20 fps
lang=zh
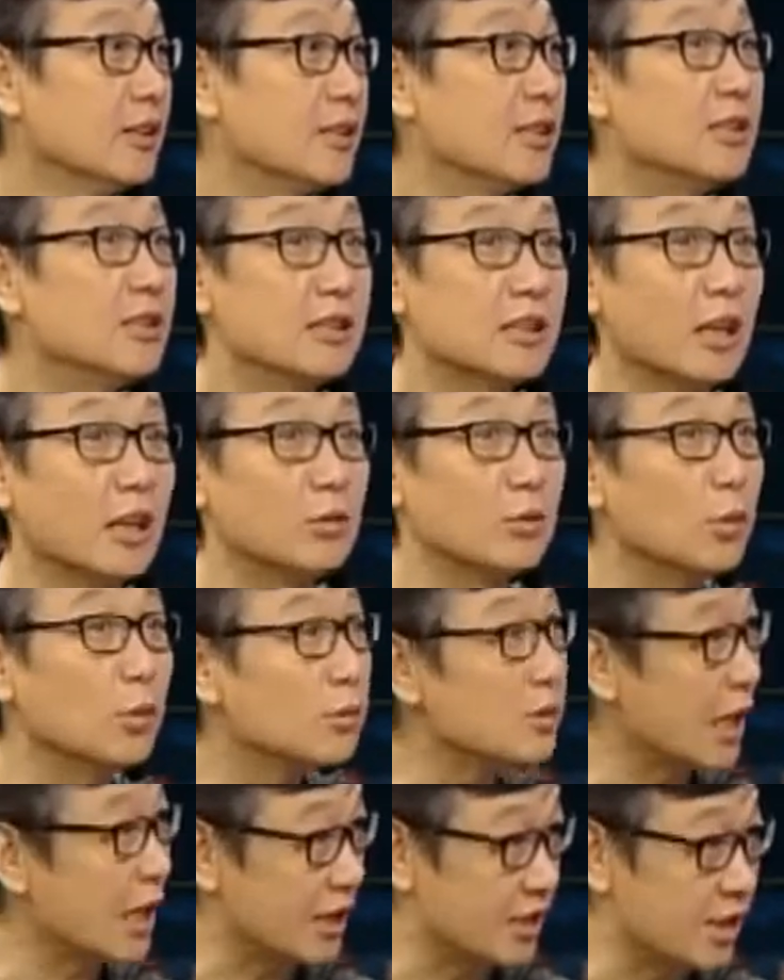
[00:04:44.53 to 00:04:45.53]
这是他
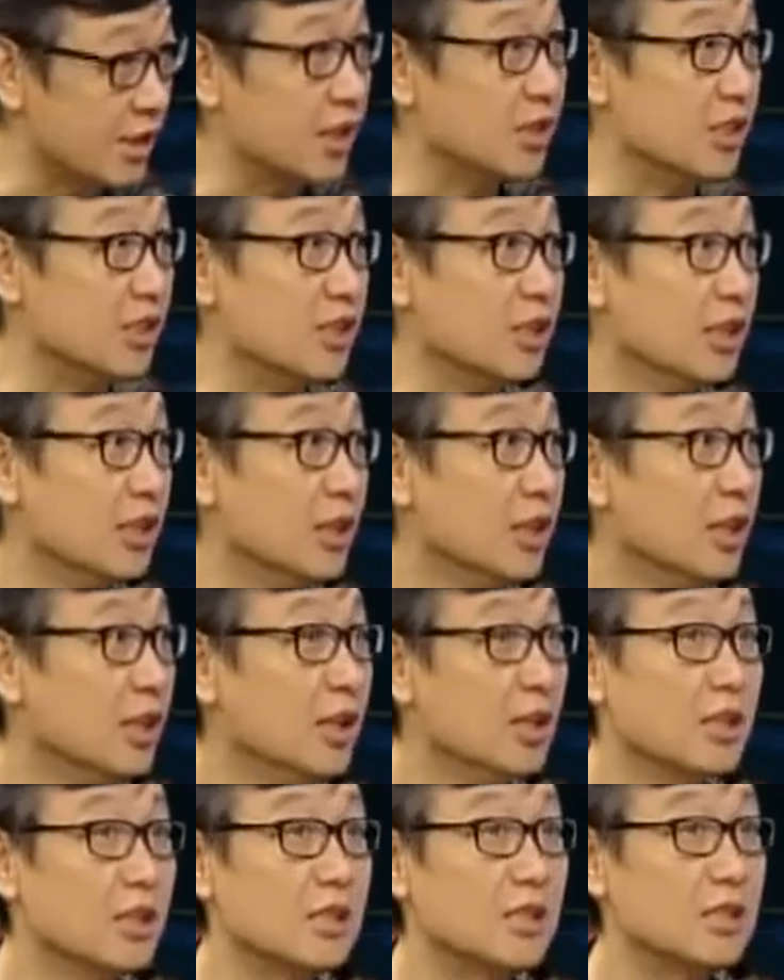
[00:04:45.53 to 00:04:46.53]
中产阶级，嗯，